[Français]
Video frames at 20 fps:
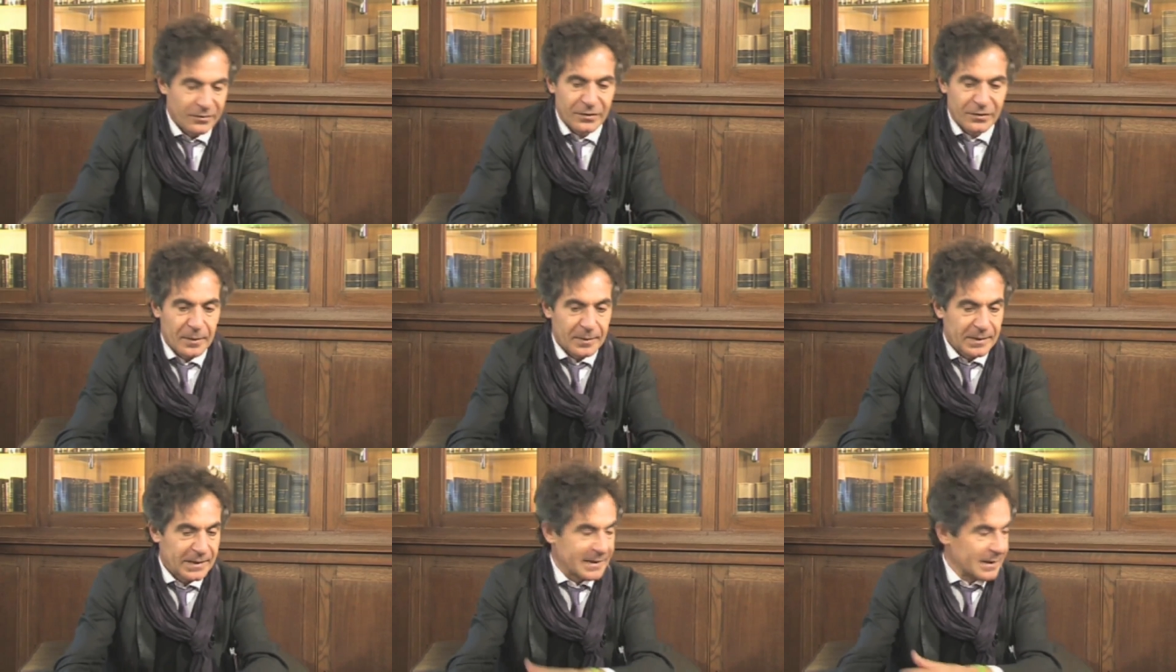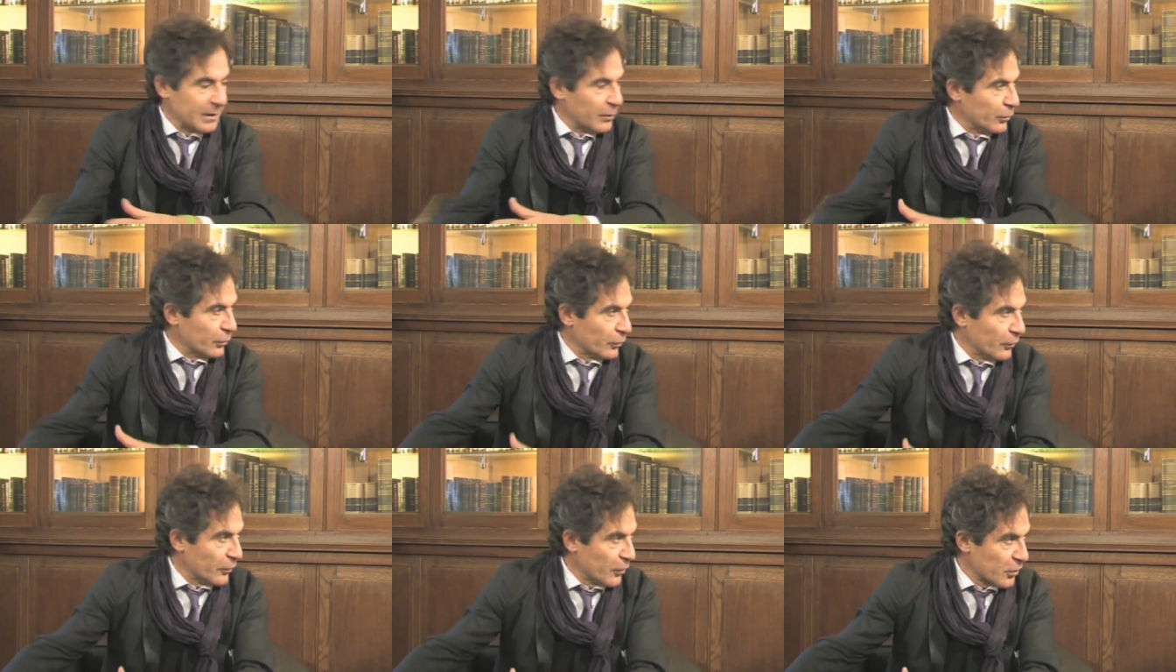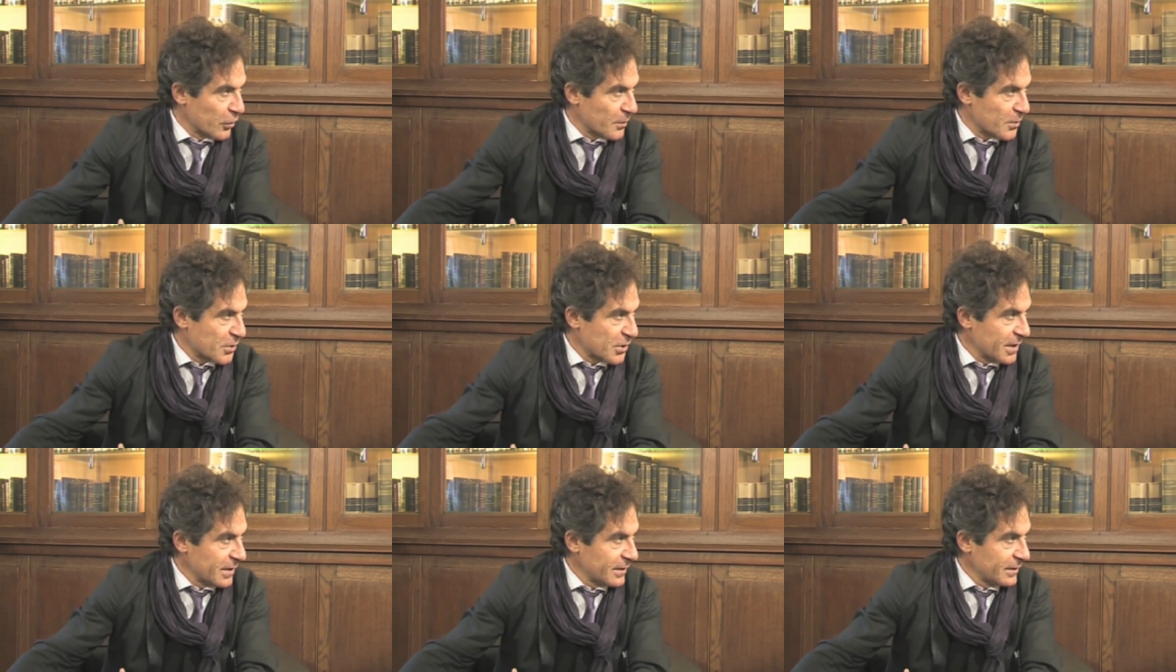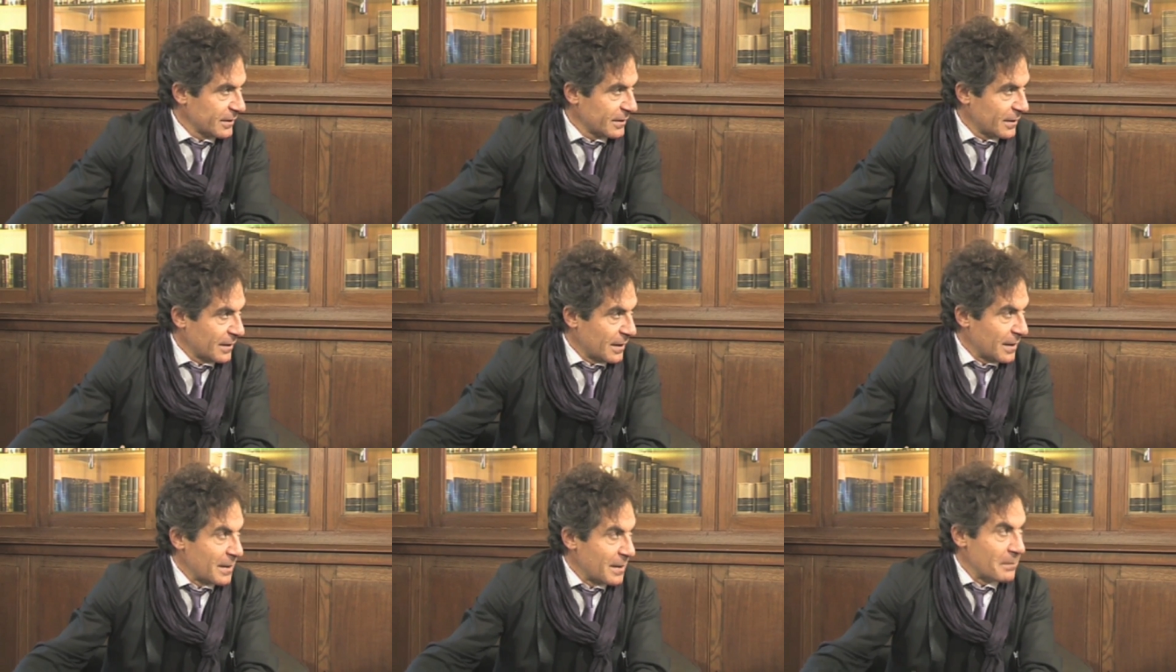fabriquer de nouveaux objets,
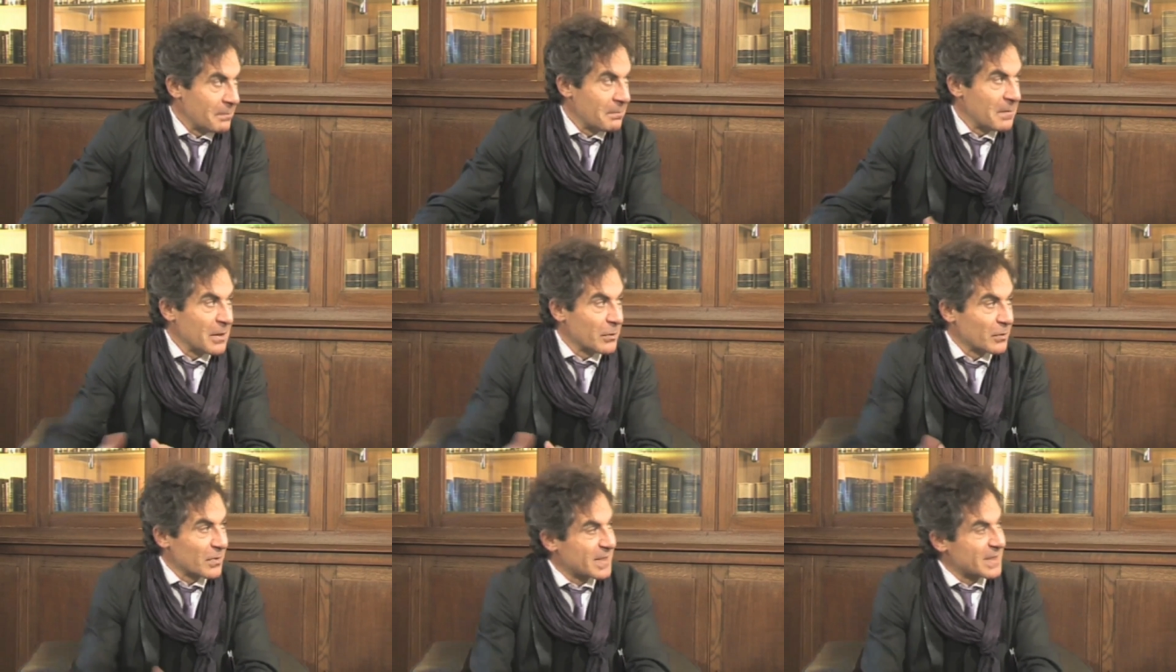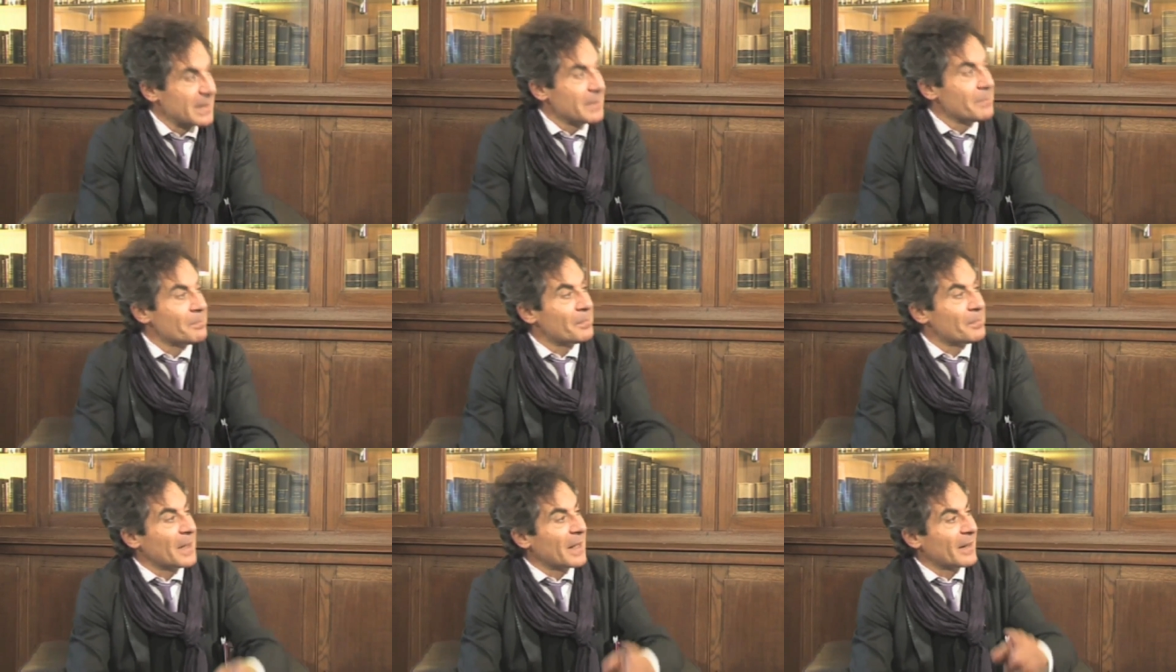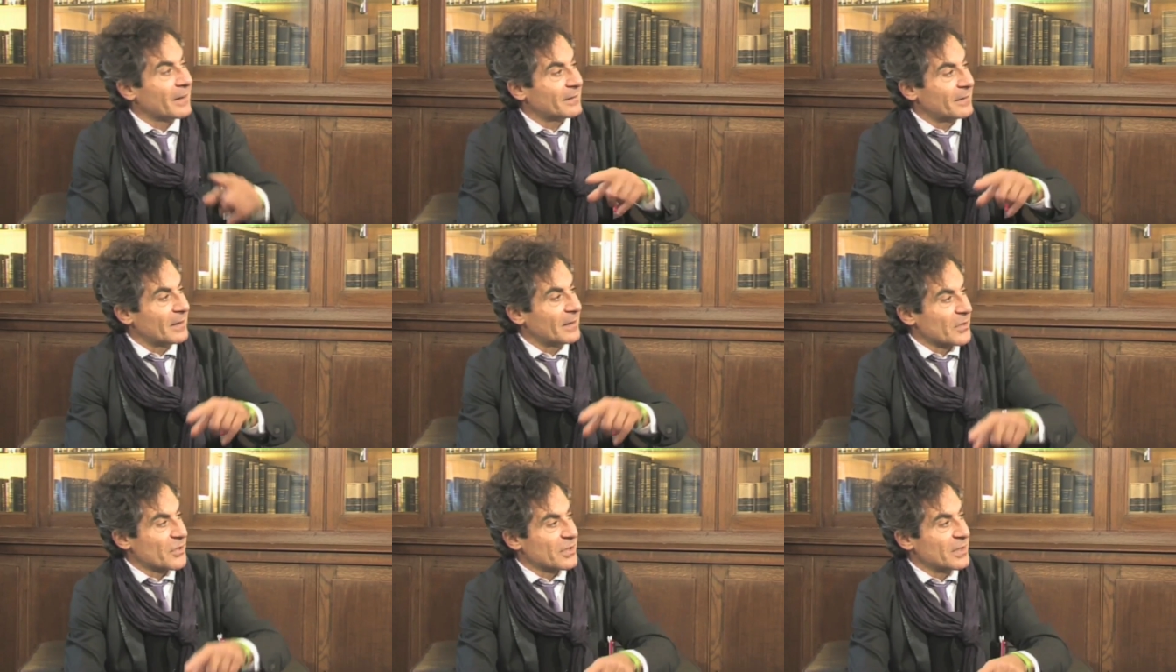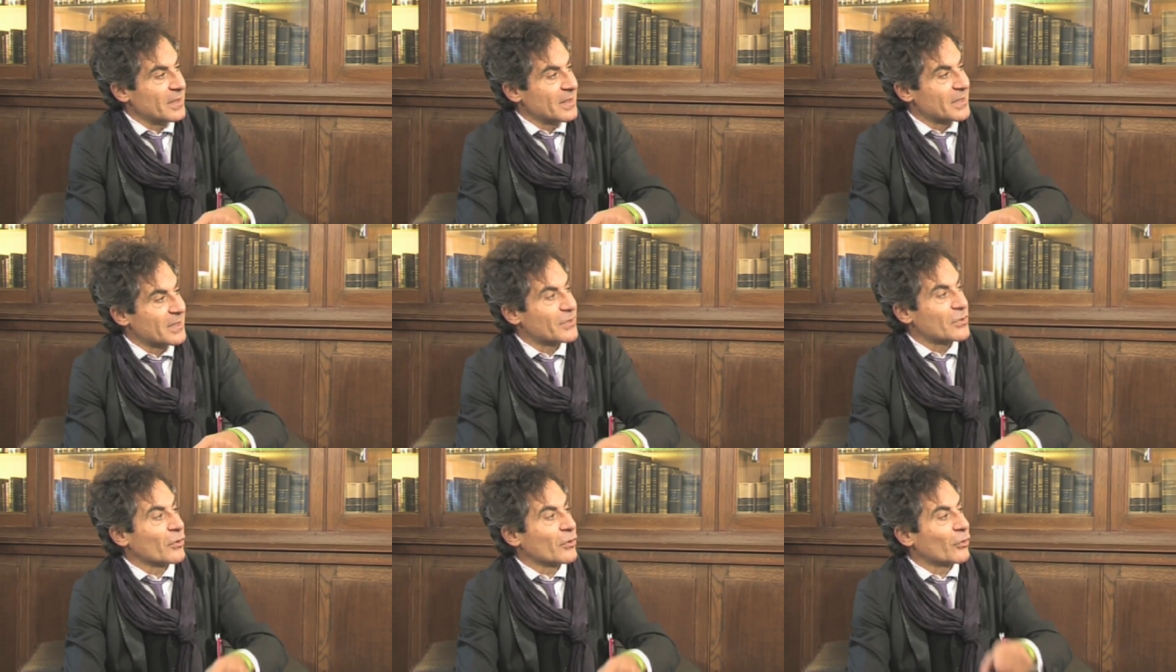mais aussi
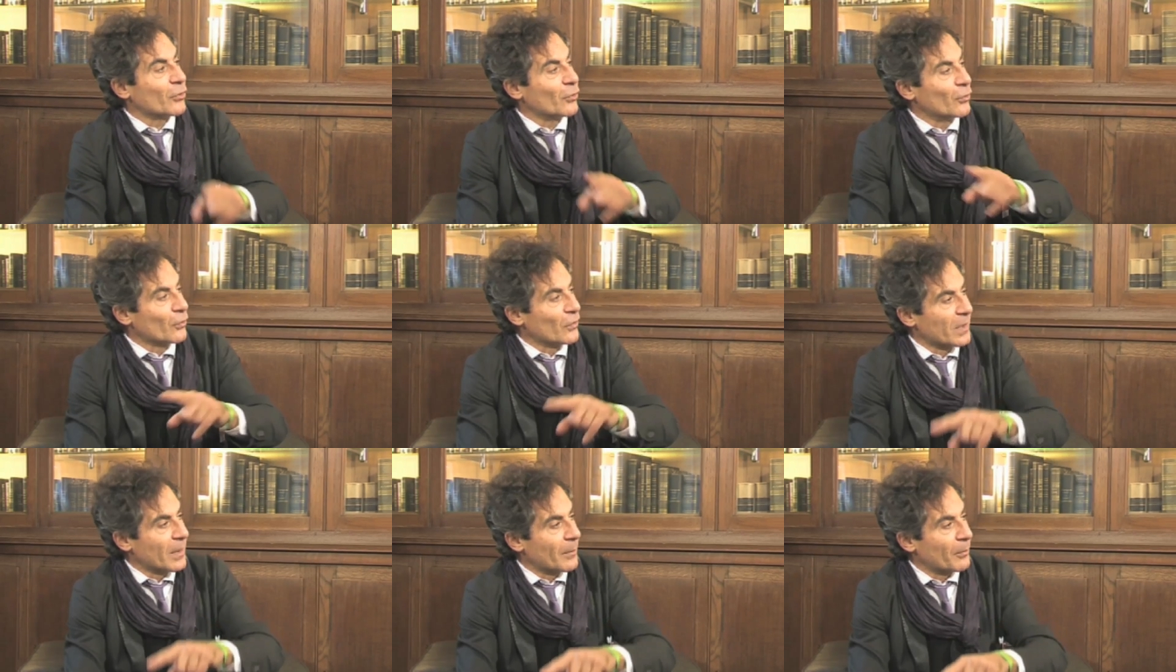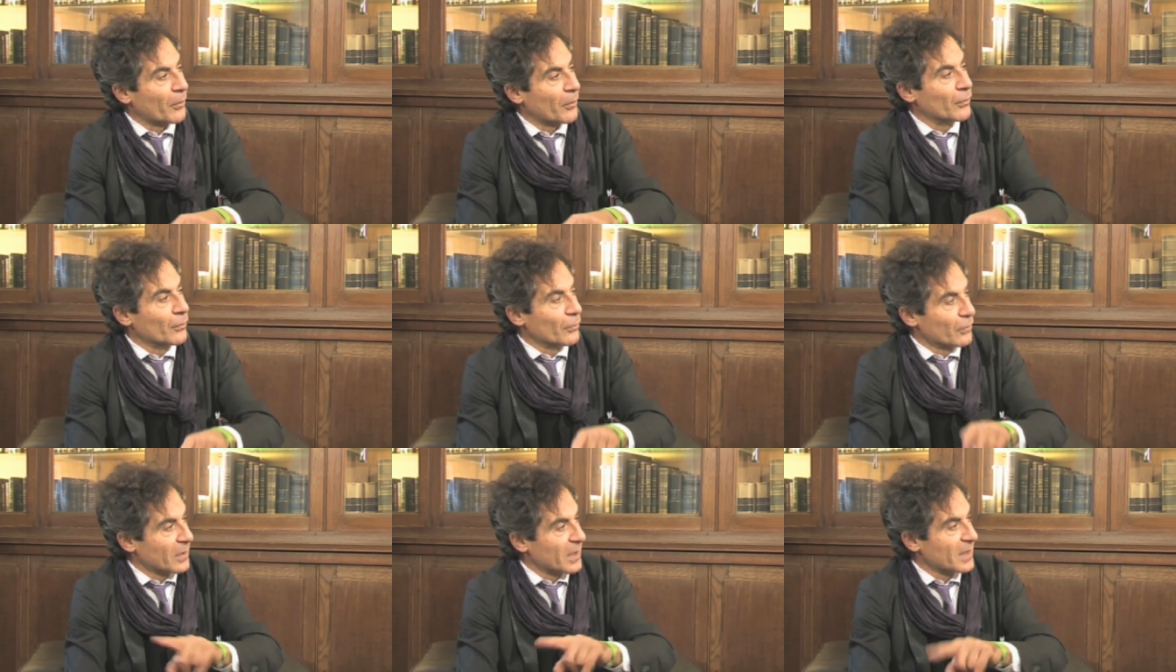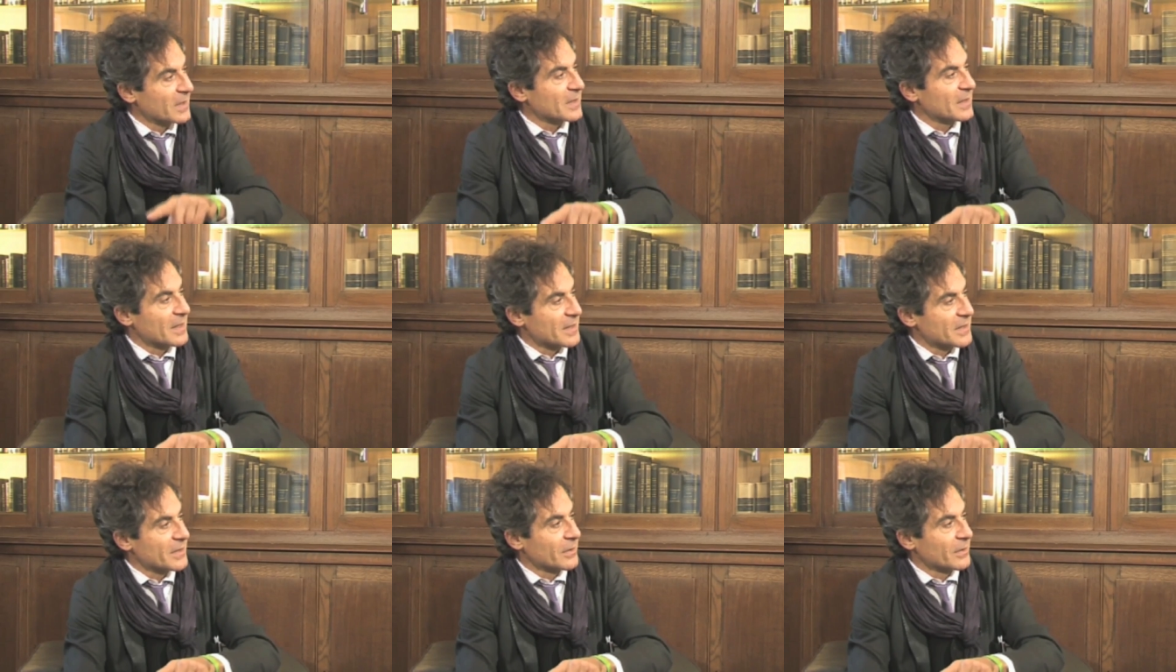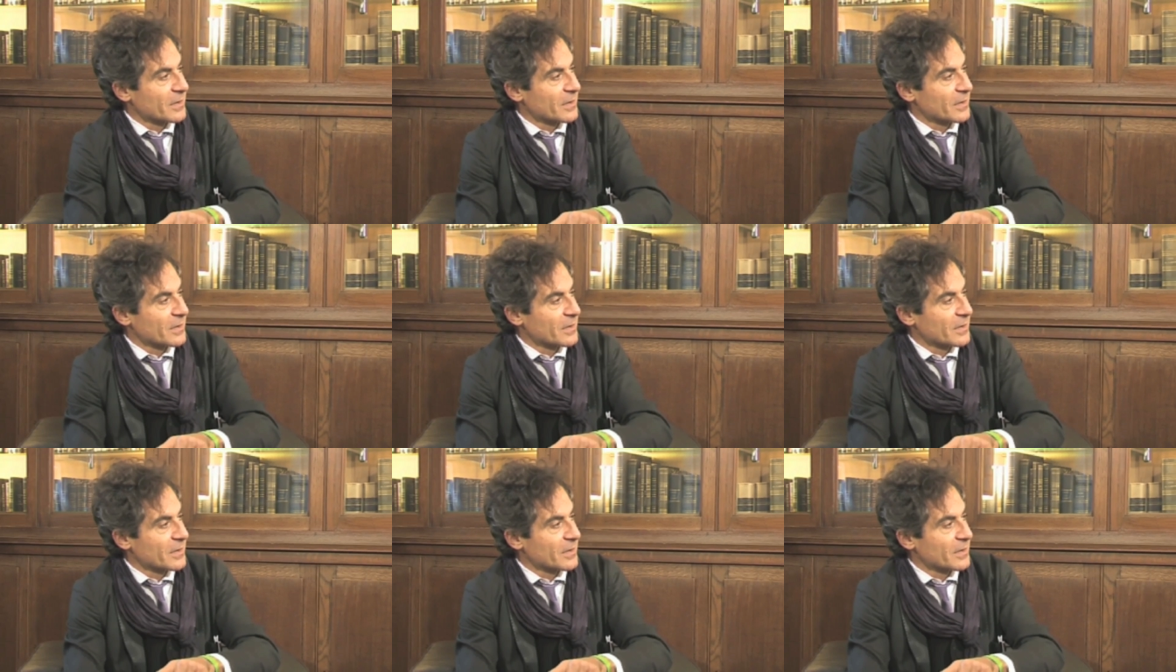partager ce que nous apprenons grâce à la